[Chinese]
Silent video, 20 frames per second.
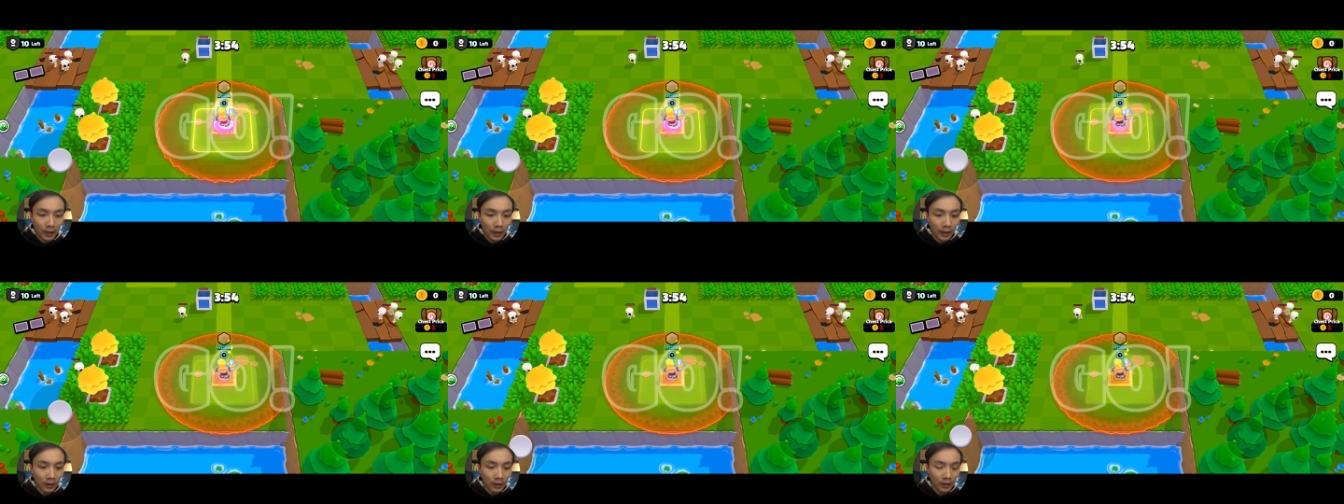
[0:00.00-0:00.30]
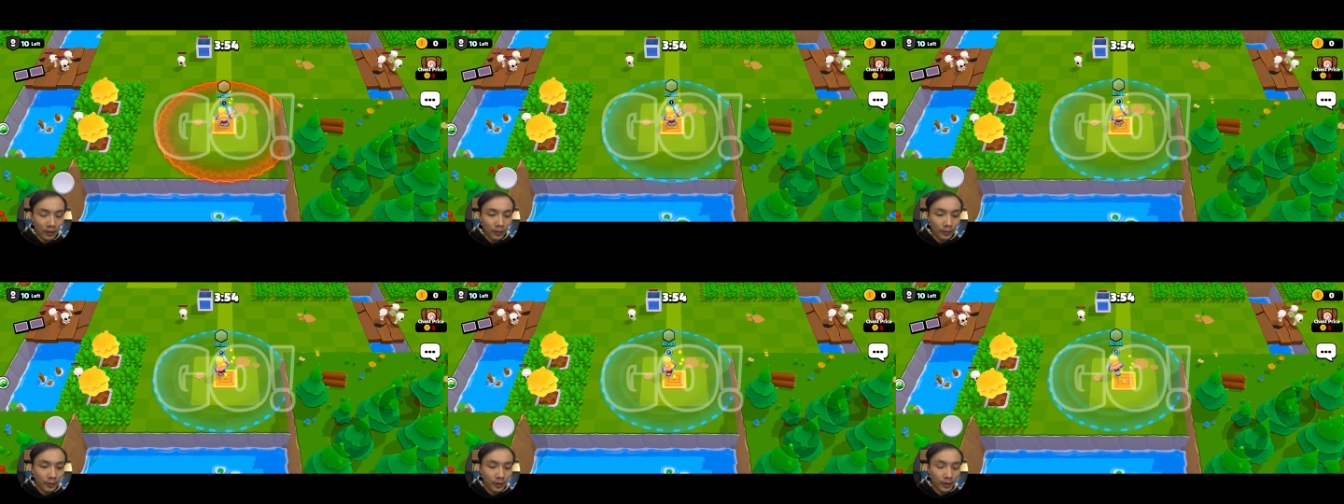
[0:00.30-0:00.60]

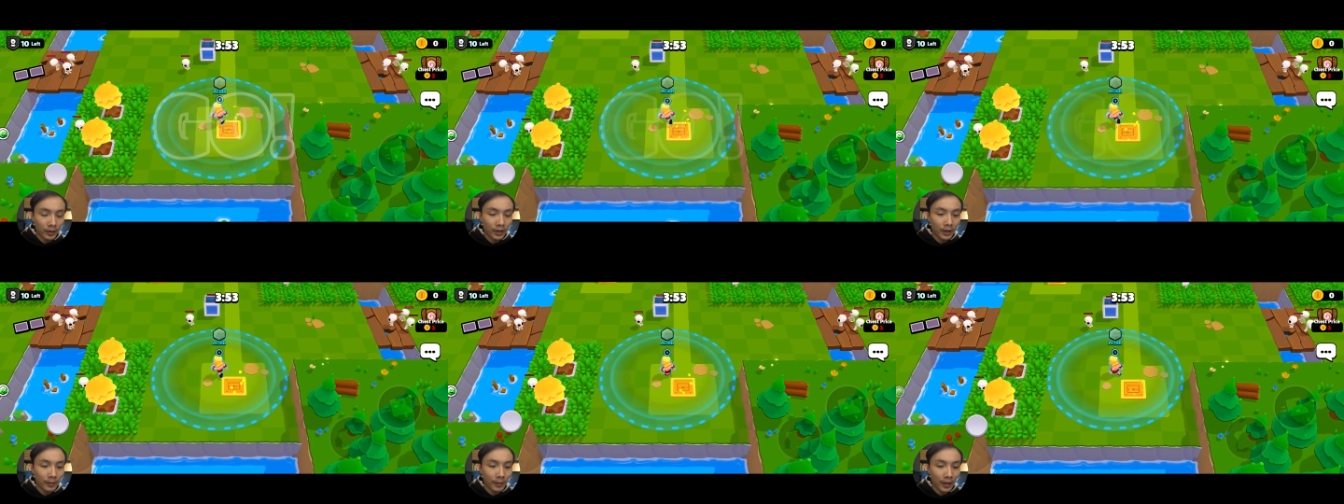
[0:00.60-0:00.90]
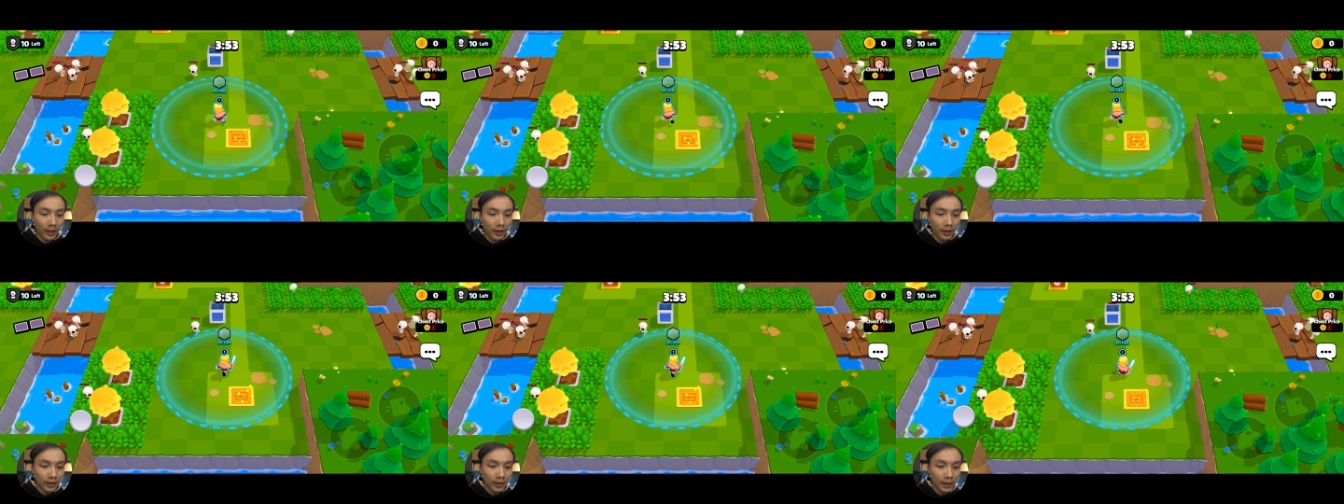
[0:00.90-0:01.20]
好，我们就野
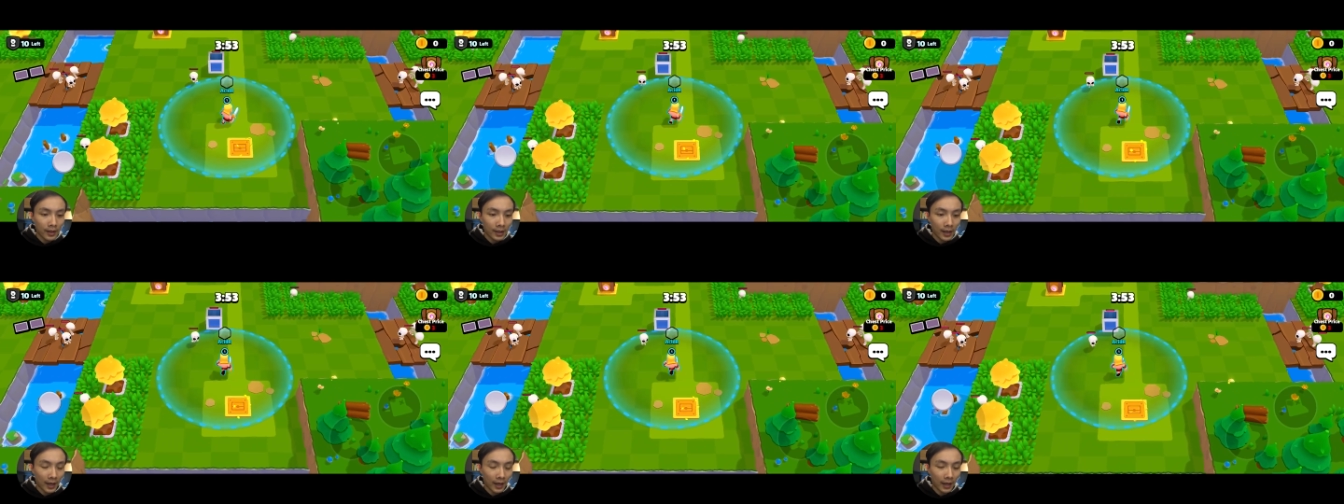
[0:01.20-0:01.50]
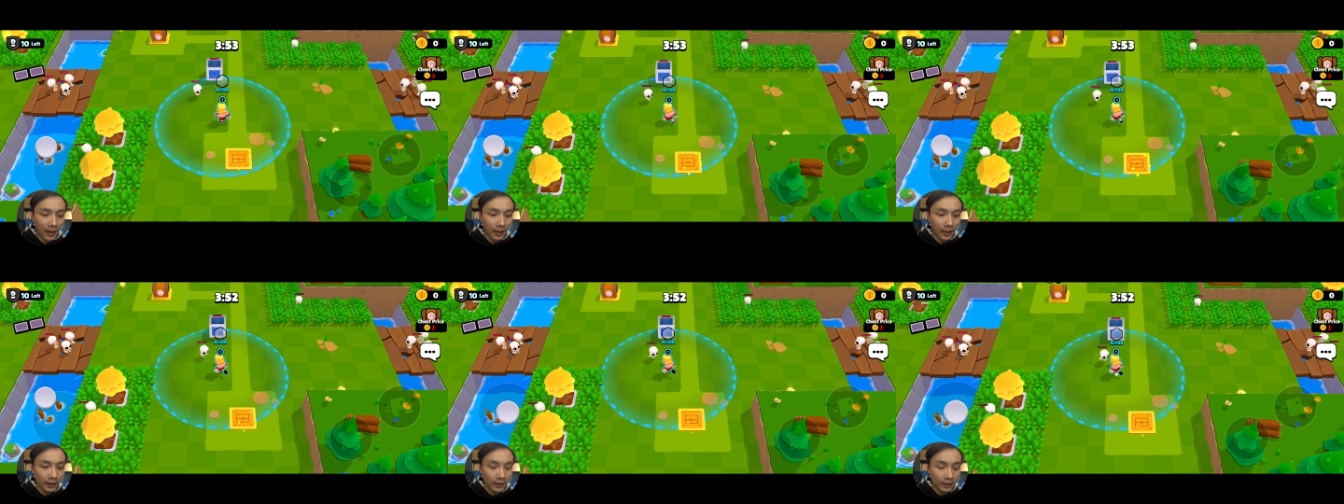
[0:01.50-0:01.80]
蛮人登
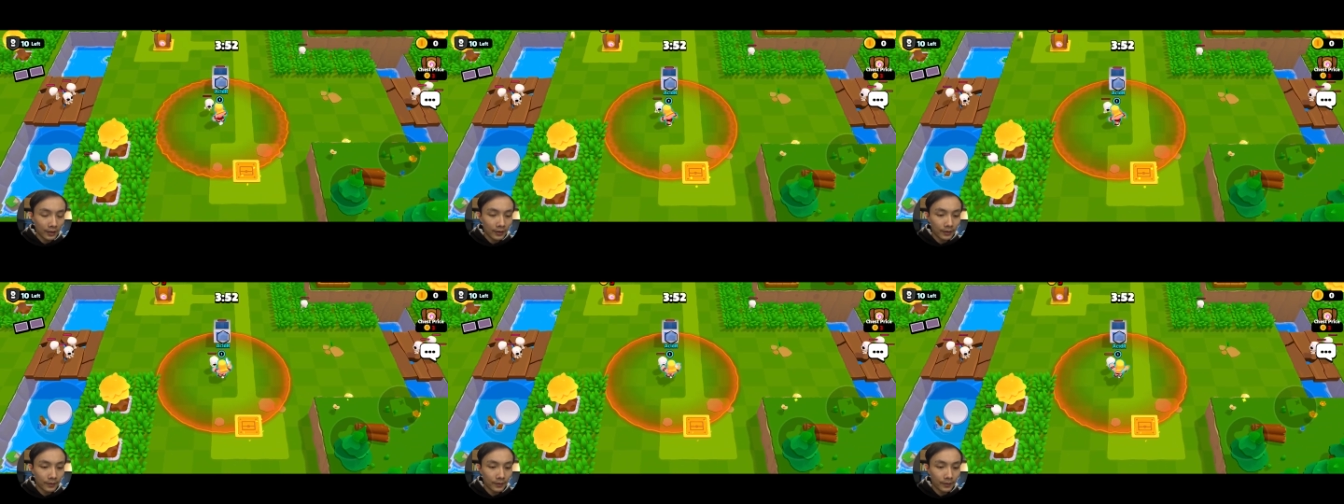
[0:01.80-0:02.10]
场。